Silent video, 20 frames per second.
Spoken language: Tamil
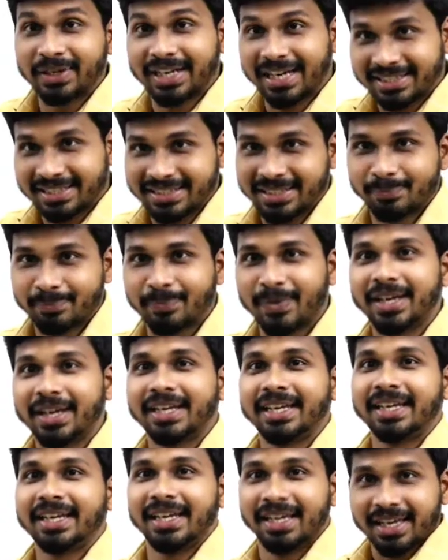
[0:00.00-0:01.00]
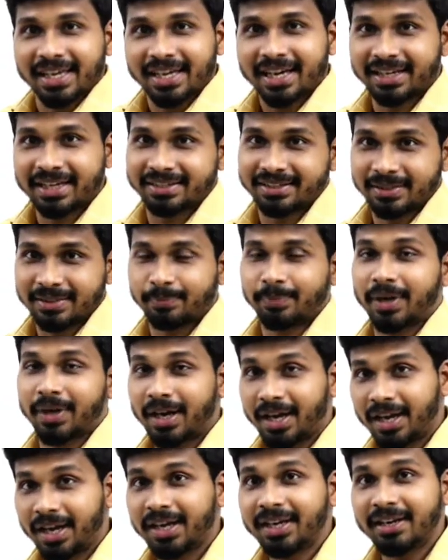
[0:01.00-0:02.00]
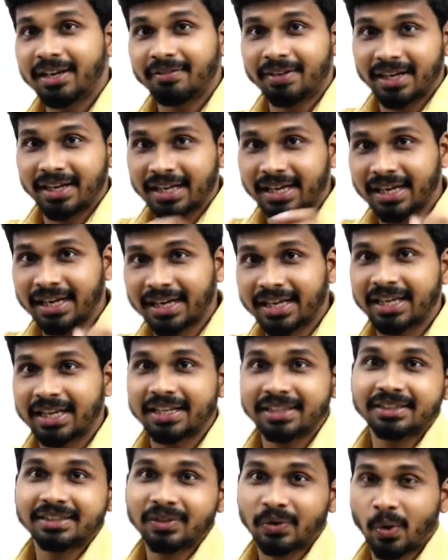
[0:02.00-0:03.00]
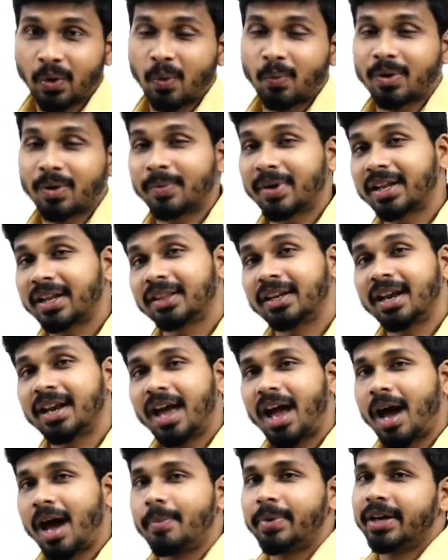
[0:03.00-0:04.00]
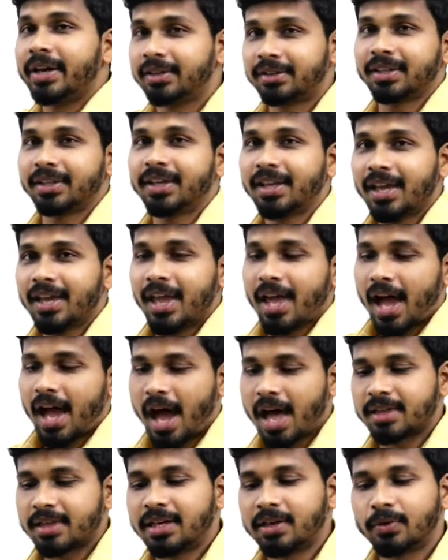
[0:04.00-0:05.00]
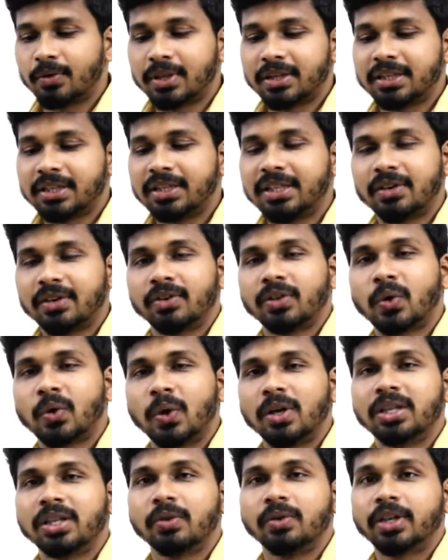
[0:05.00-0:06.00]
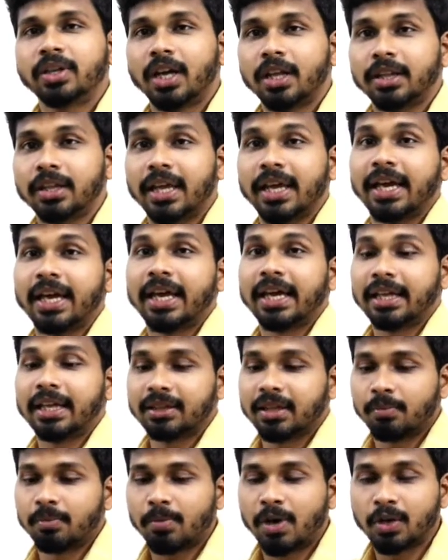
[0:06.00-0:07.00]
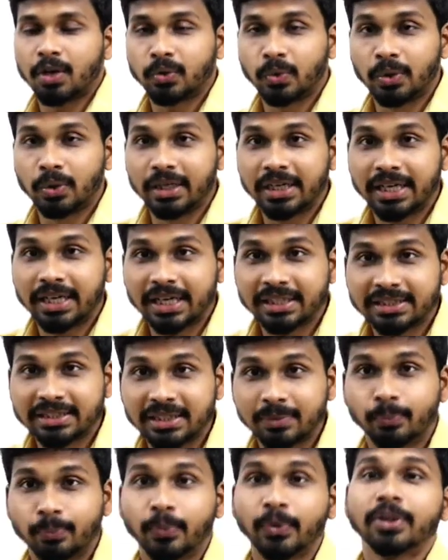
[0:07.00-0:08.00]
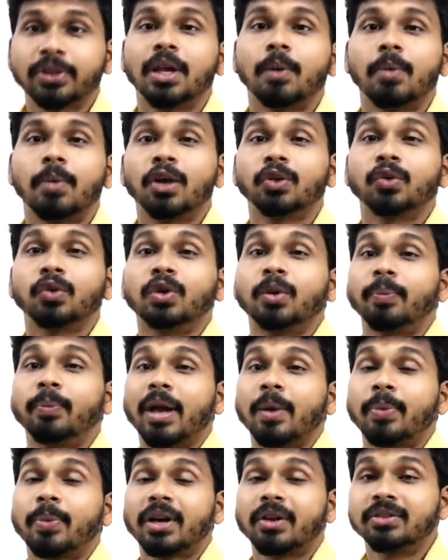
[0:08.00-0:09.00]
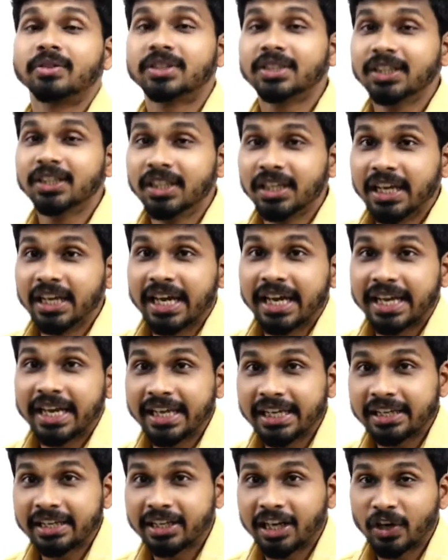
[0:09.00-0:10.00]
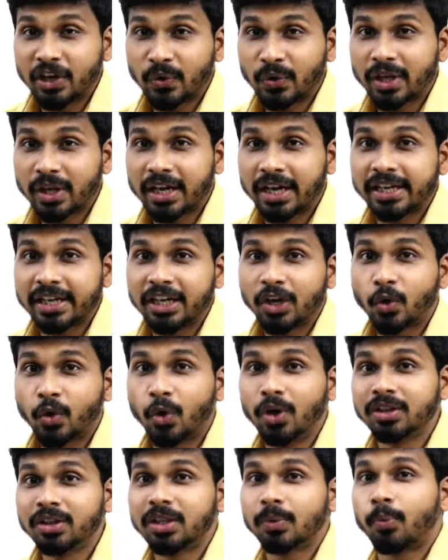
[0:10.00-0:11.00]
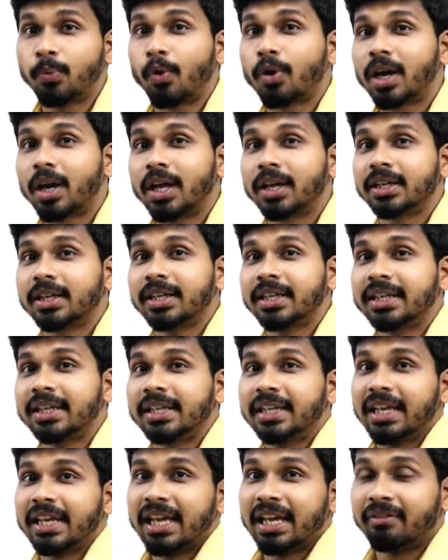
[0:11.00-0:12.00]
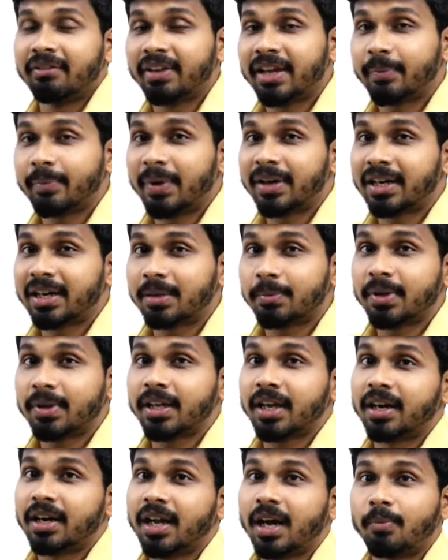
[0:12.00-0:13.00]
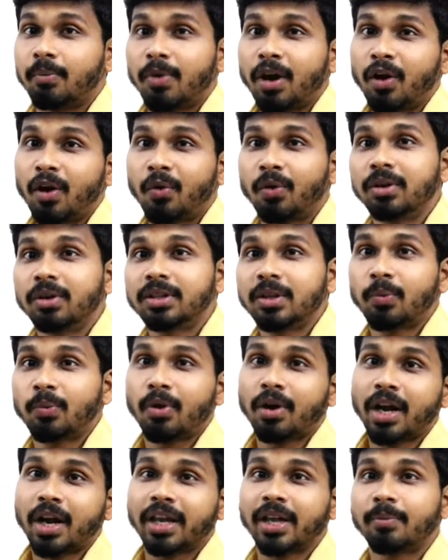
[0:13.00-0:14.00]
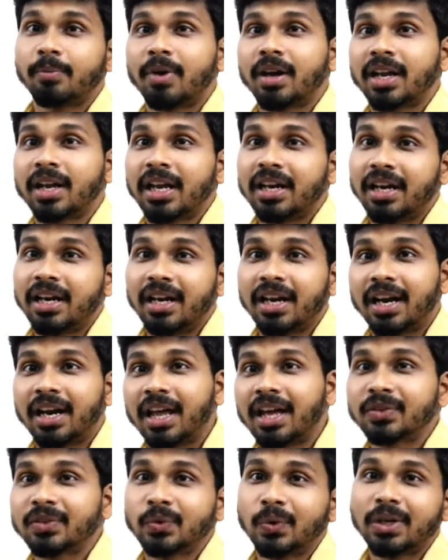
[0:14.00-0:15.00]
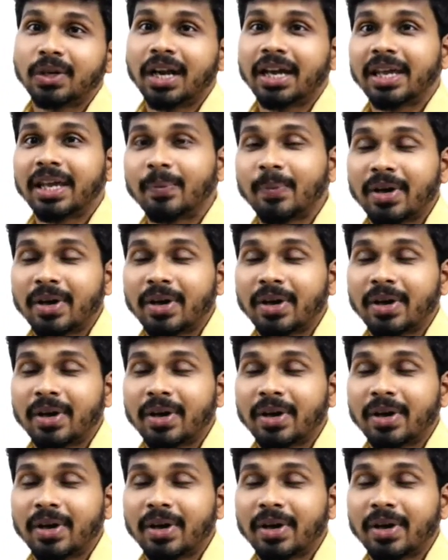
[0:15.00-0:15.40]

ஒரு கர்ச்சிப் மாதிரி கர்ச்சிப்பா இல்லை வெள்ளை கலரில் இருந்துச்சு கோமணமான இல்லை அப்படி எடுத்து அதில் ஒரு தீயை வந்து கொளுத்தி விட்டு அந்த தம்மா துண்டு கர்ச்சிப்பு தம்மா துண்டு பேப்பரை வச்சு கிங்காங்கோட கையில் கொளுத்தி போடுறாரு இவங்க பண்ணுறத பார்த்தா என்னாம்மா கொளுத்தி போடுறாங்க பாரு என்னென்னலாம் சொல்கிறாங்க